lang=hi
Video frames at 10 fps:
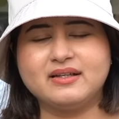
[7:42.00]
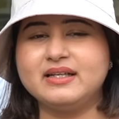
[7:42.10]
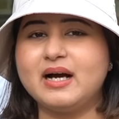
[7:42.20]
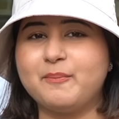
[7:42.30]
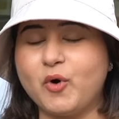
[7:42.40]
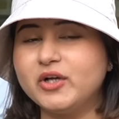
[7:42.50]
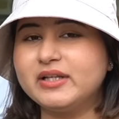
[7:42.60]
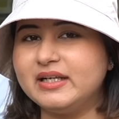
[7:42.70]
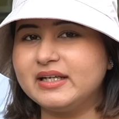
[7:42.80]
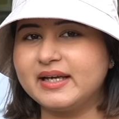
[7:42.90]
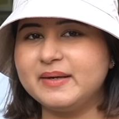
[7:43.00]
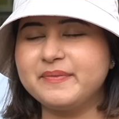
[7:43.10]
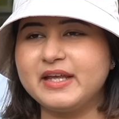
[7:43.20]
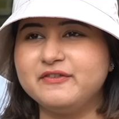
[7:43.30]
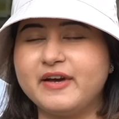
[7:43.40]
तरीका बहुत अलग है
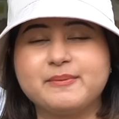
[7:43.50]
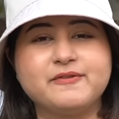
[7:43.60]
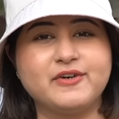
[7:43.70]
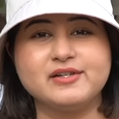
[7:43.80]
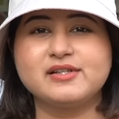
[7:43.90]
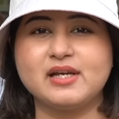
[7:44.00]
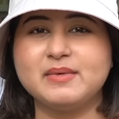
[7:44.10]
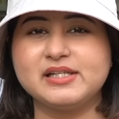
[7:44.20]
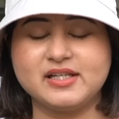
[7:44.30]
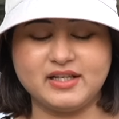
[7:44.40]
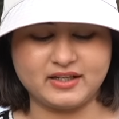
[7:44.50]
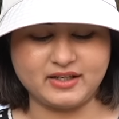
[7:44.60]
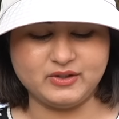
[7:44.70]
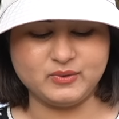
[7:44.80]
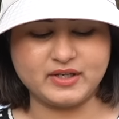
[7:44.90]
इनफैक्ट मैं फ़र्स्ट टाइम ऐसे देख
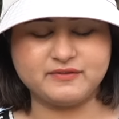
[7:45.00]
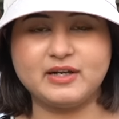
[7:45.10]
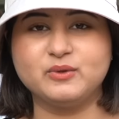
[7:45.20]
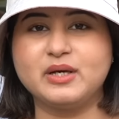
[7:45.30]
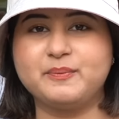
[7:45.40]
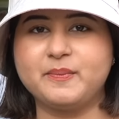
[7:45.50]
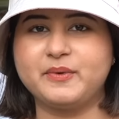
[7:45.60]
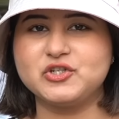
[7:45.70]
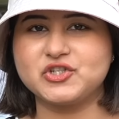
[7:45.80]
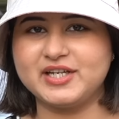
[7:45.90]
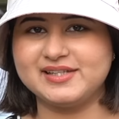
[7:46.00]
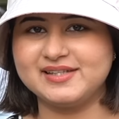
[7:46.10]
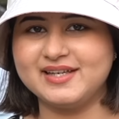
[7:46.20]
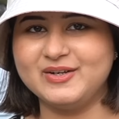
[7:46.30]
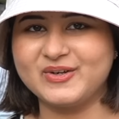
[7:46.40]
रही हूँ कि फ़ालूदा प्रिपरेशन
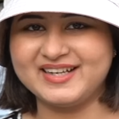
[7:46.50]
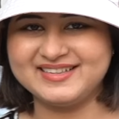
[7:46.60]
ऐसी है लुक एट